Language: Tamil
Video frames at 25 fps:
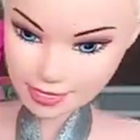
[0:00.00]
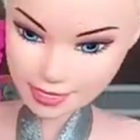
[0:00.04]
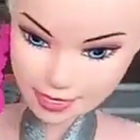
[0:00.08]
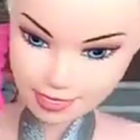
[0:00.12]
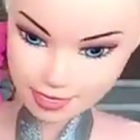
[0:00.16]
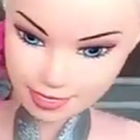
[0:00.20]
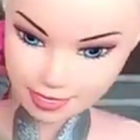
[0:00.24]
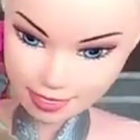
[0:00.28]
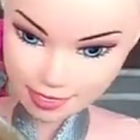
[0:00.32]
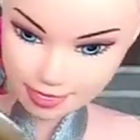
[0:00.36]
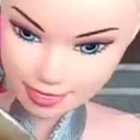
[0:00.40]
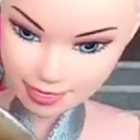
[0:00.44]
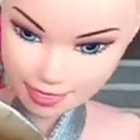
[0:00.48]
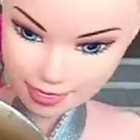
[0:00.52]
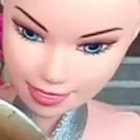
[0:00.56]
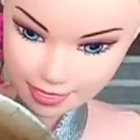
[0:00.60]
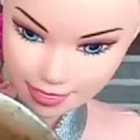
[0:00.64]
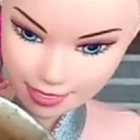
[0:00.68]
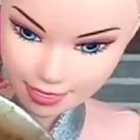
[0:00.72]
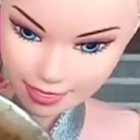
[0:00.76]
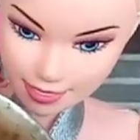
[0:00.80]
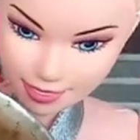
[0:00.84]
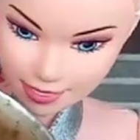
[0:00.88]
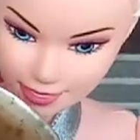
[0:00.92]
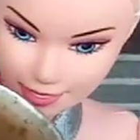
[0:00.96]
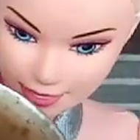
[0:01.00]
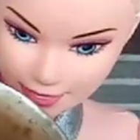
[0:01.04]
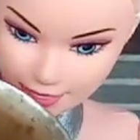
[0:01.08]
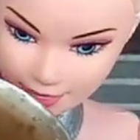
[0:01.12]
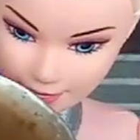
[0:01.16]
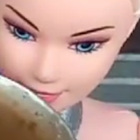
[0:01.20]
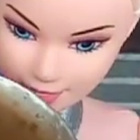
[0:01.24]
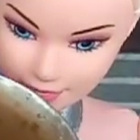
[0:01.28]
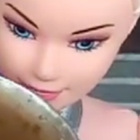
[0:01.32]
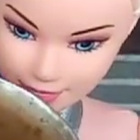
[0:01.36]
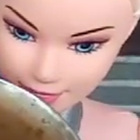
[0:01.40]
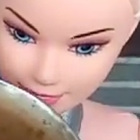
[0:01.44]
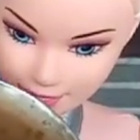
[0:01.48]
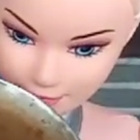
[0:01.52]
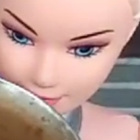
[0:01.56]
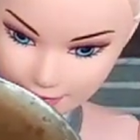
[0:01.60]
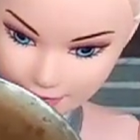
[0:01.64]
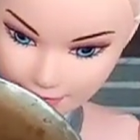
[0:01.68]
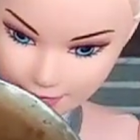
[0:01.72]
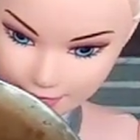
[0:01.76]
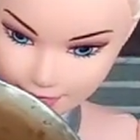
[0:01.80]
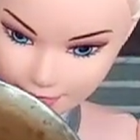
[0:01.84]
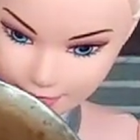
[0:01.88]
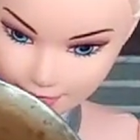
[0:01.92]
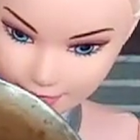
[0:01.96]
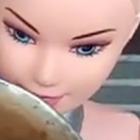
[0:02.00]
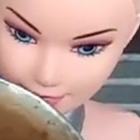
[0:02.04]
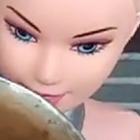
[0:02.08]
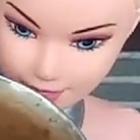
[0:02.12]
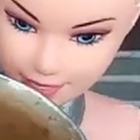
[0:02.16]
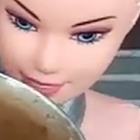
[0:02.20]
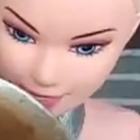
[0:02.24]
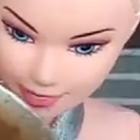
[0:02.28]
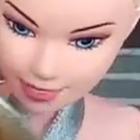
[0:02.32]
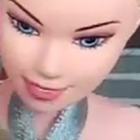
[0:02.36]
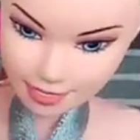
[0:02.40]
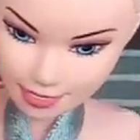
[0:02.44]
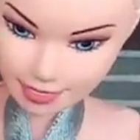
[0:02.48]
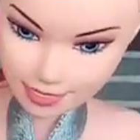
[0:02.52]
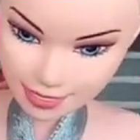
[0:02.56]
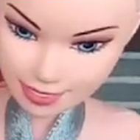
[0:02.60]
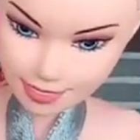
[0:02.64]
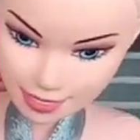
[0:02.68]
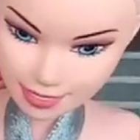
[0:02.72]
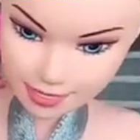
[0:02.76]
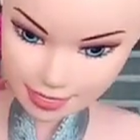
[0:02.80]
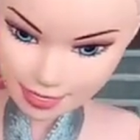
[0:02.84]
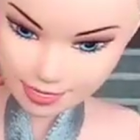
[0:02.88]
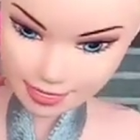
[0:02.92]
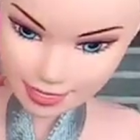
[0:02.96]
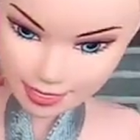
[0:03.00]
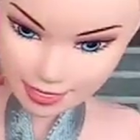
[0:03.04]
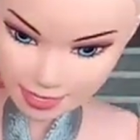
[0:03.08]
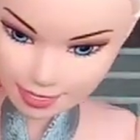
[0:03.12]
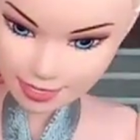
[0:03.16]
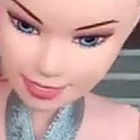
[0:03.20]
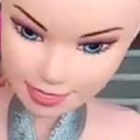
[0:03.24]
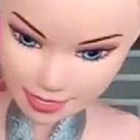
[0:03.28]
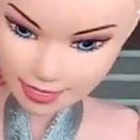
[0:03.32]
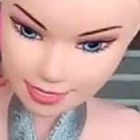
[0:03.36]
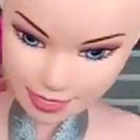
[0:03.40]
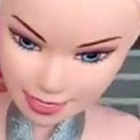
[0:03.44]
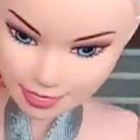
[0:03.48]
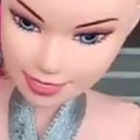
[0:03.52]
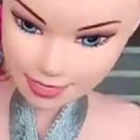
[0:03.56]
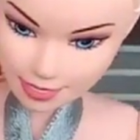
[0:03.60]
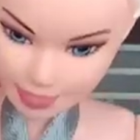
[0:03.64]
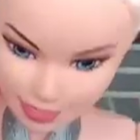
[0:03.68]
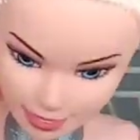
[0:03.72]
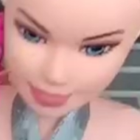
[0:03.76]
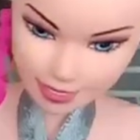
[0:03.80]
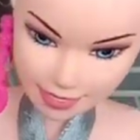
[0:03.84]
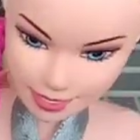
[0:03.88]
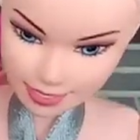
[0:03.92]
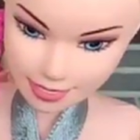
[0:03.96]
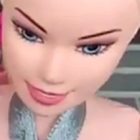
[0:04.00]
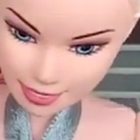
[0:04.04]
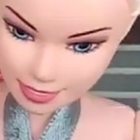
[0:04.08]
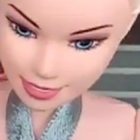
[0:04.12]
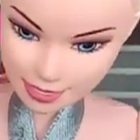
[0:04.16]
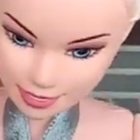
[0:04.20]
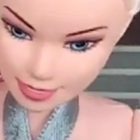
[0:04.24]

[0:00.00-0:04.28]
ஓகே சூப்பை ஃபஸ்ட்டு குடிச்சு பார்க்கலாம் ம் சூப்பு நல்லா இருக்கே டேஸ்ட்டாக